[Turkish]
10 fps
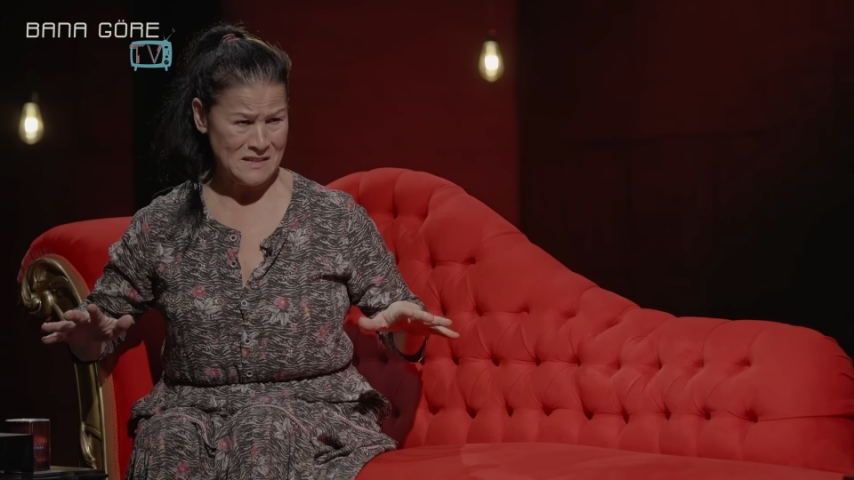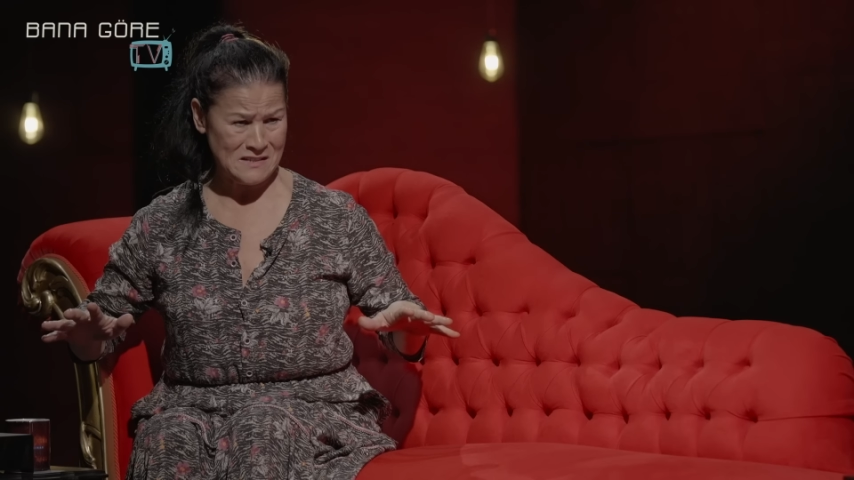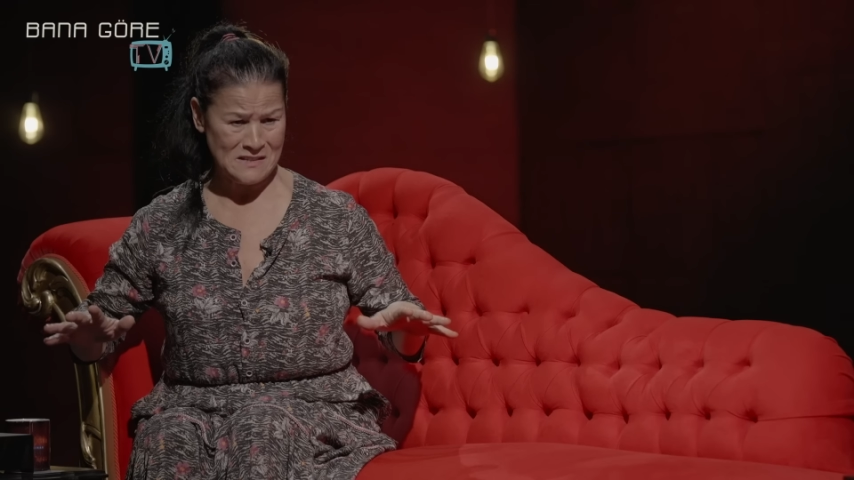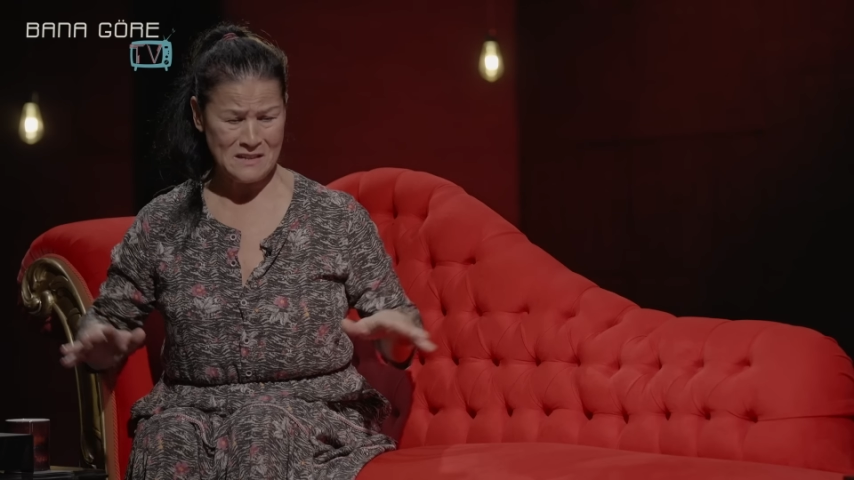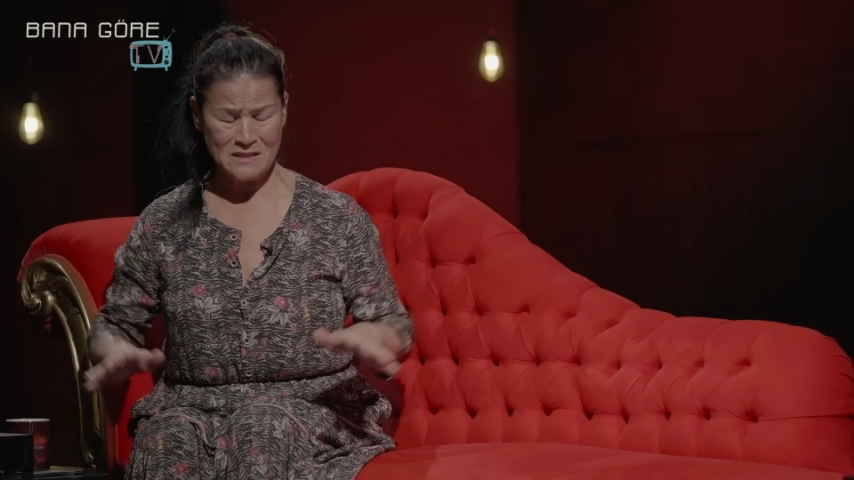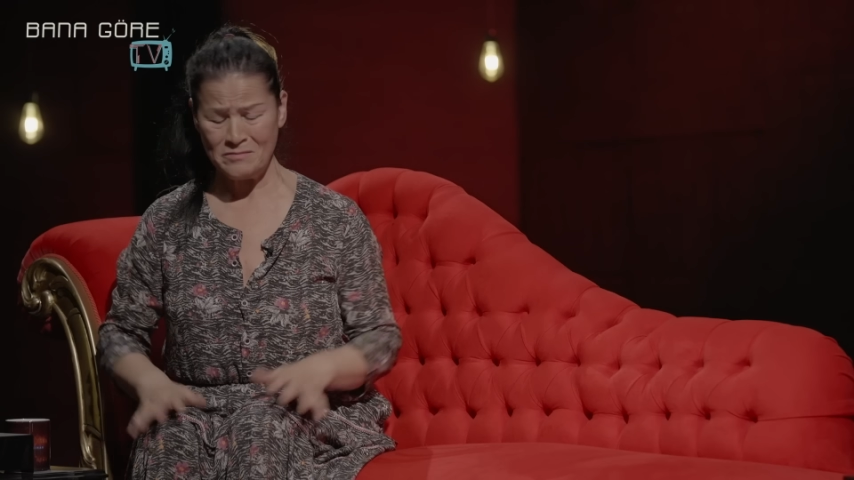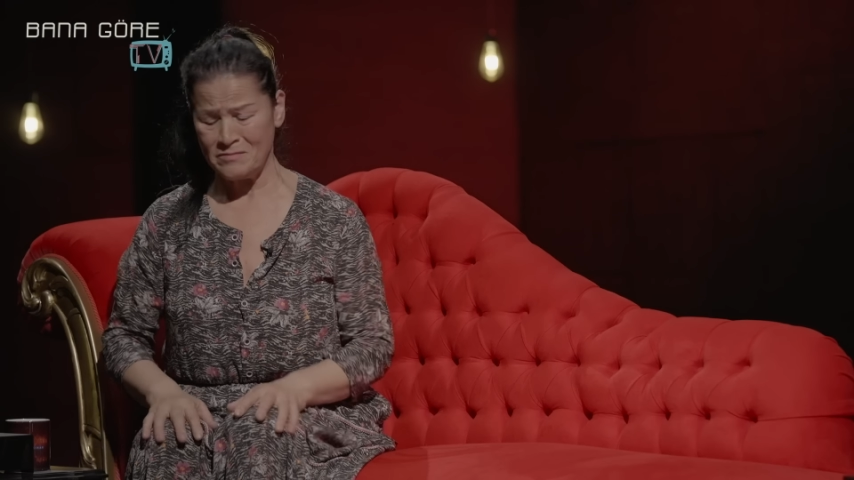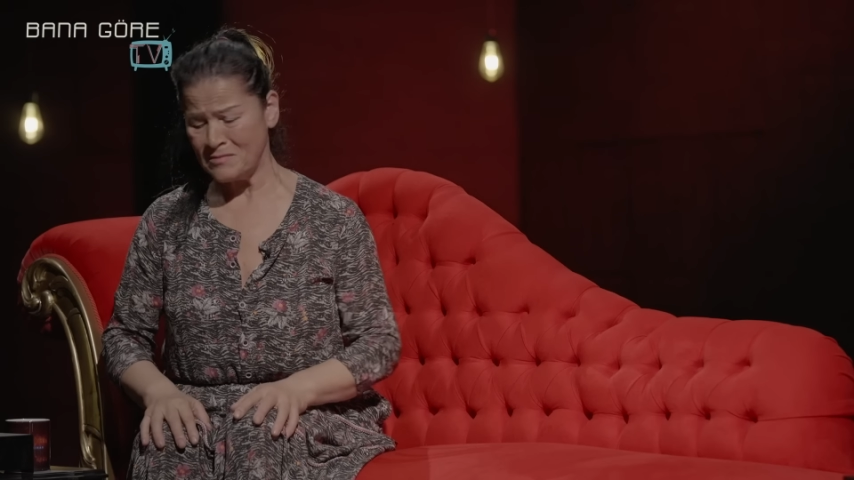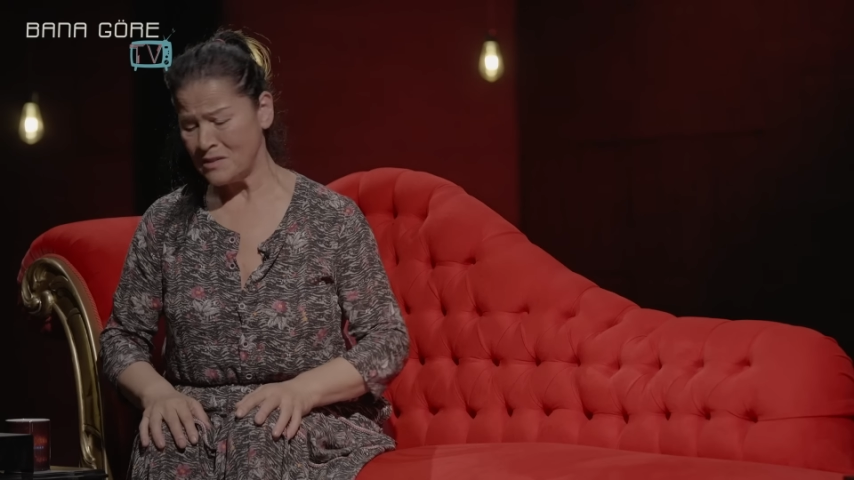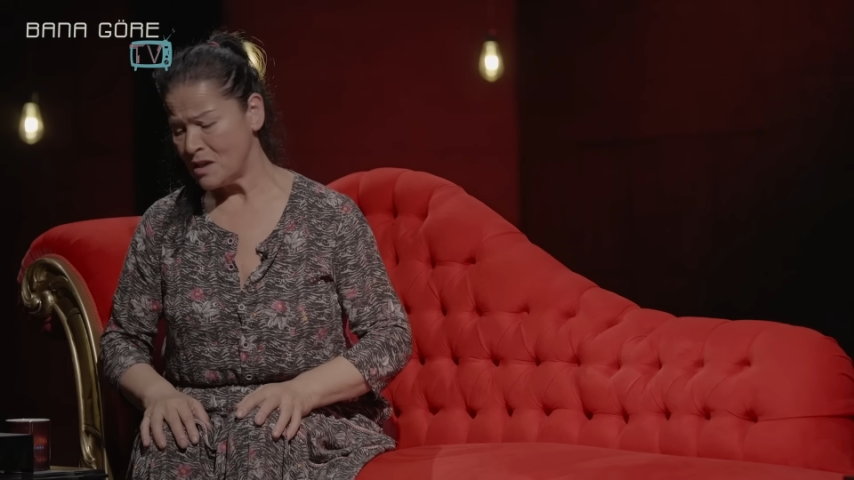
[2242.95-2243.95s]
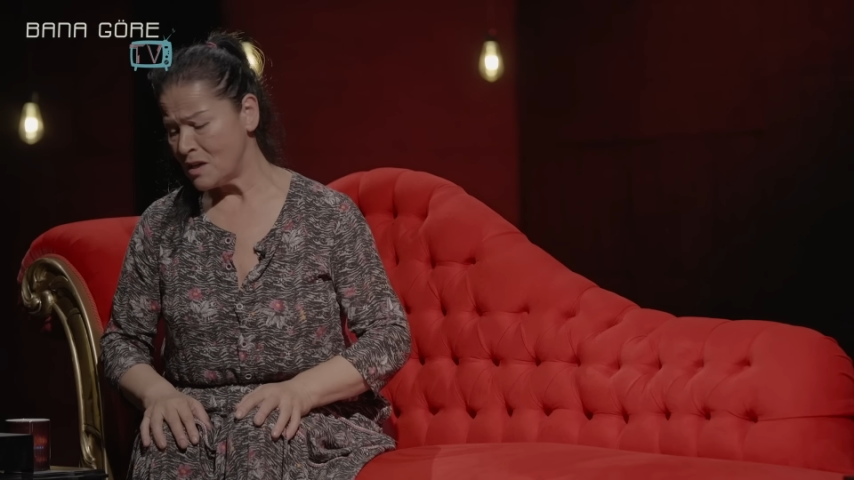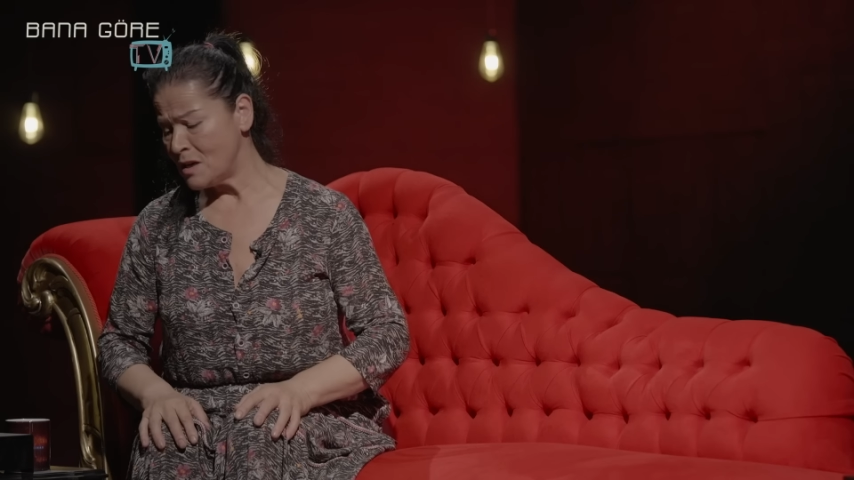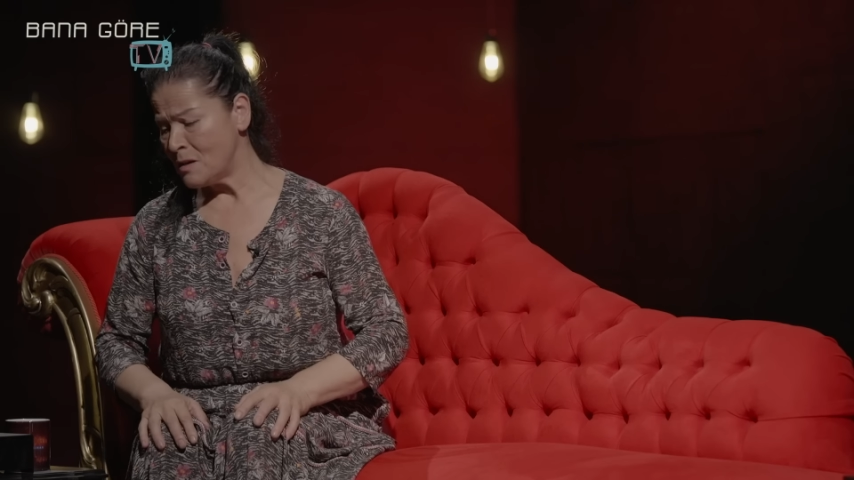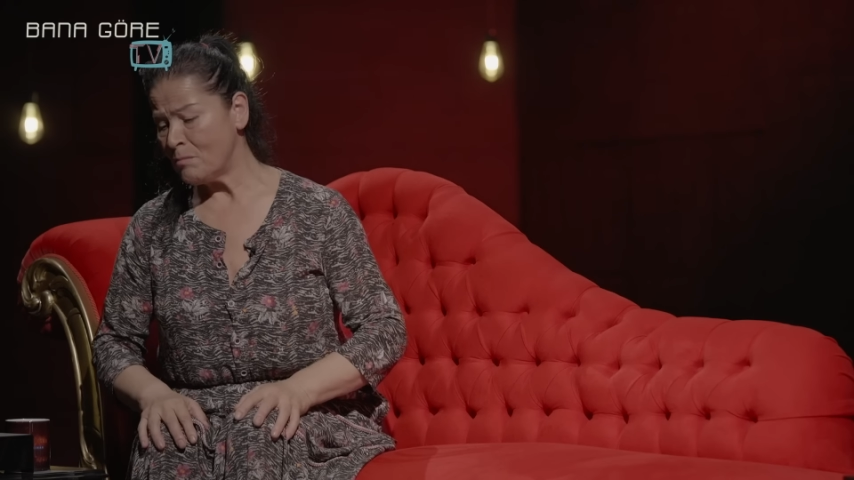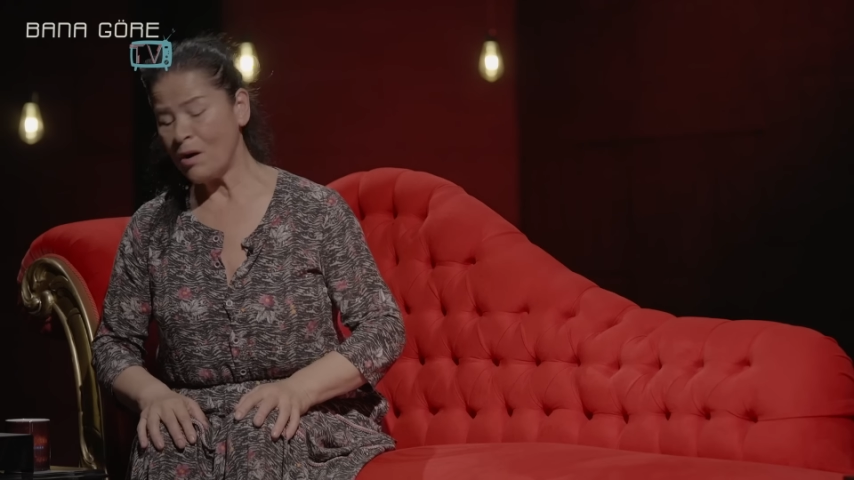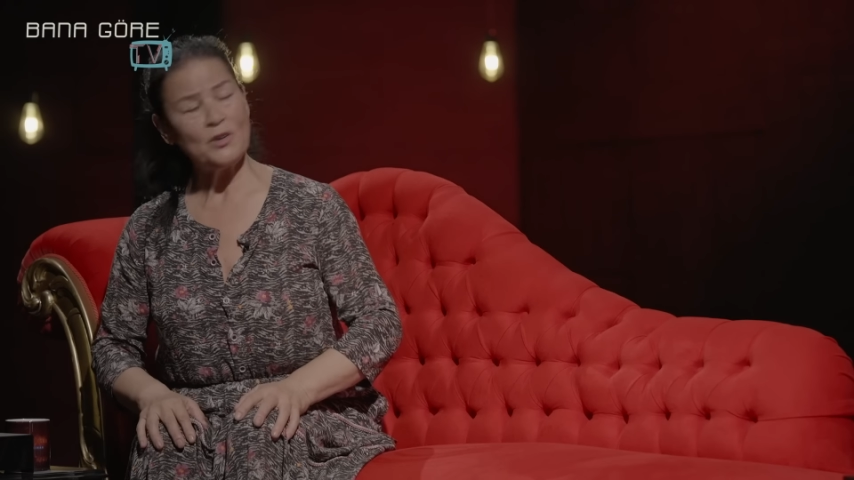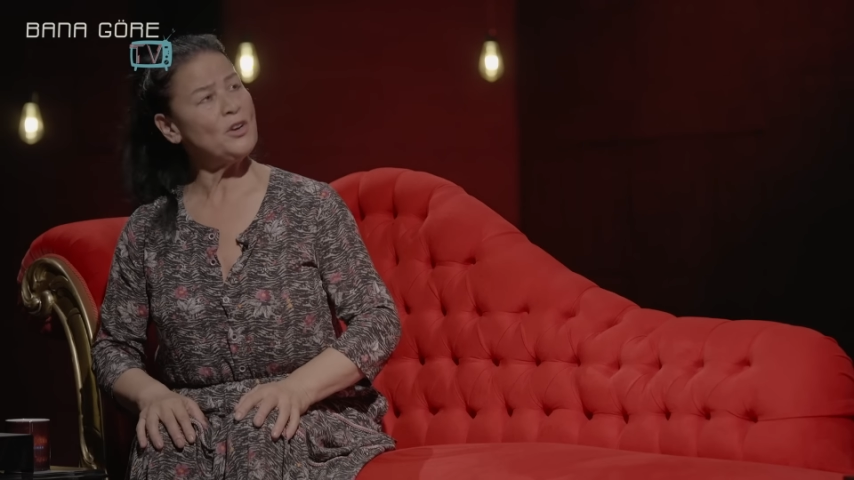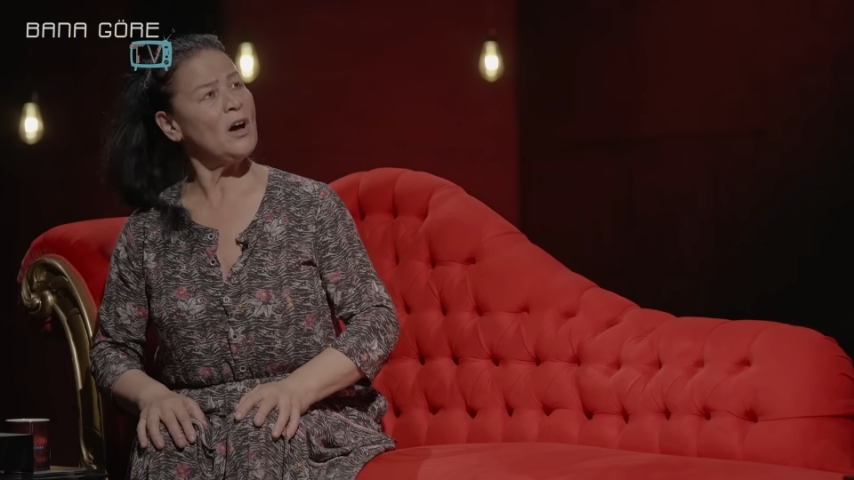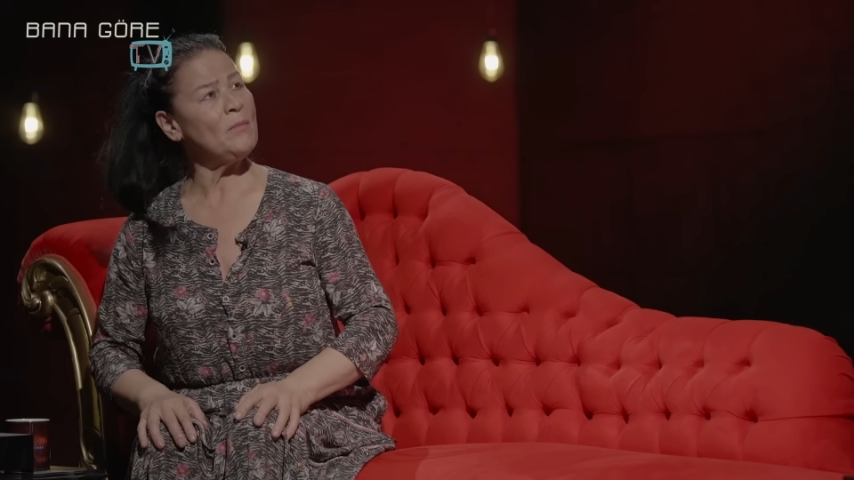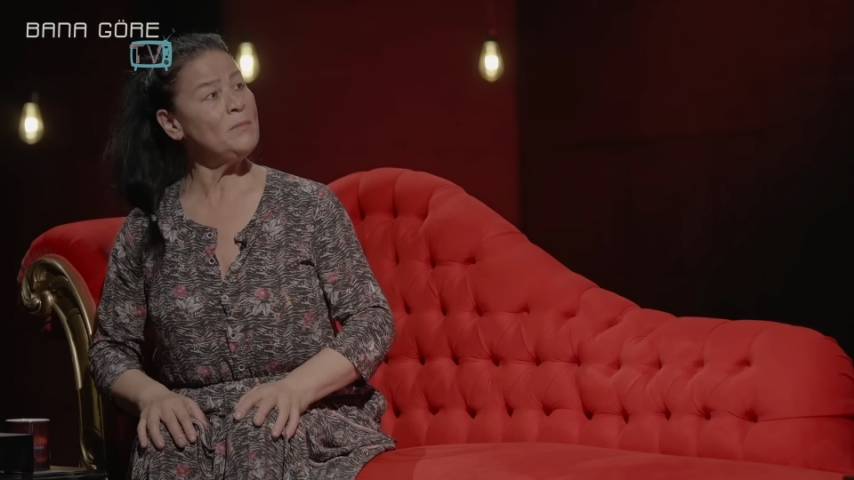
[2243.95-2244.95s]
sesleri.
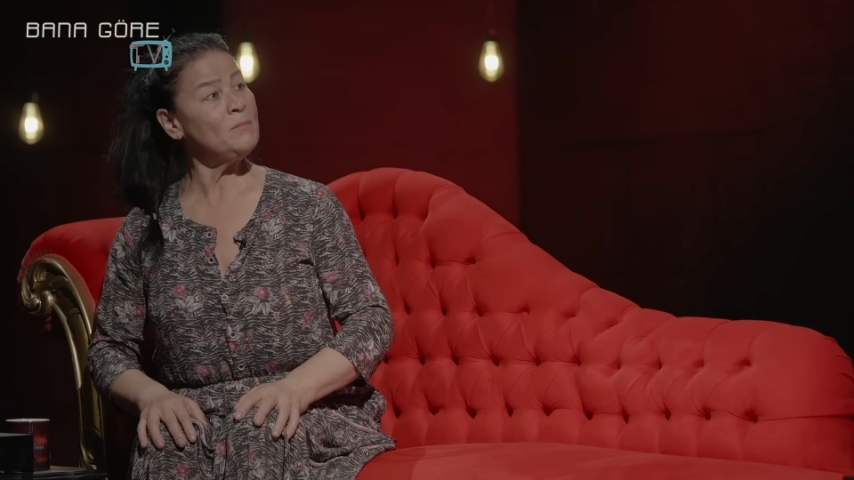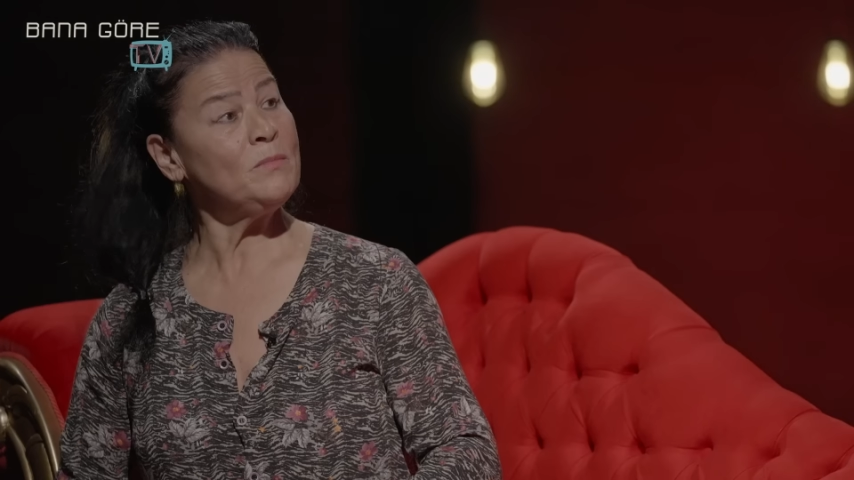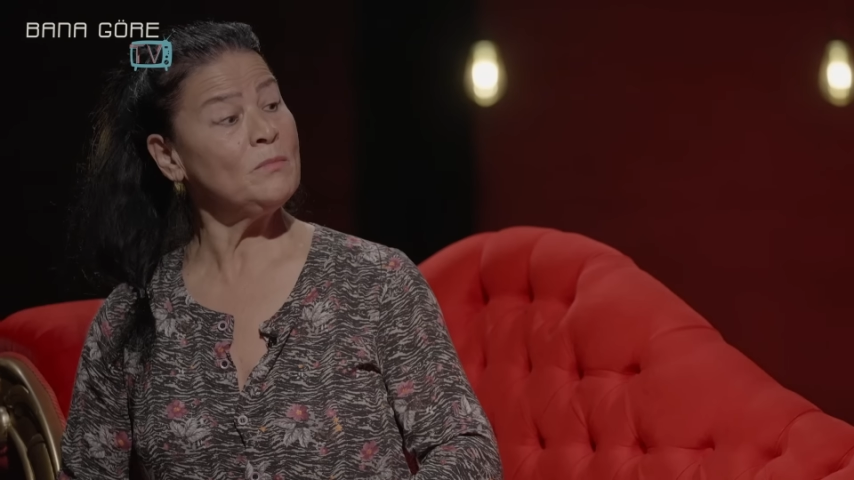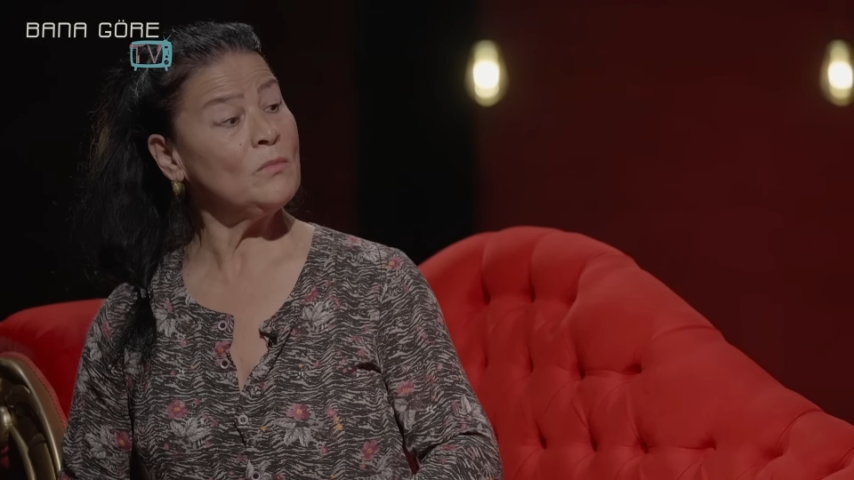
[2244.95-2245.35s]
Bakıyor abim.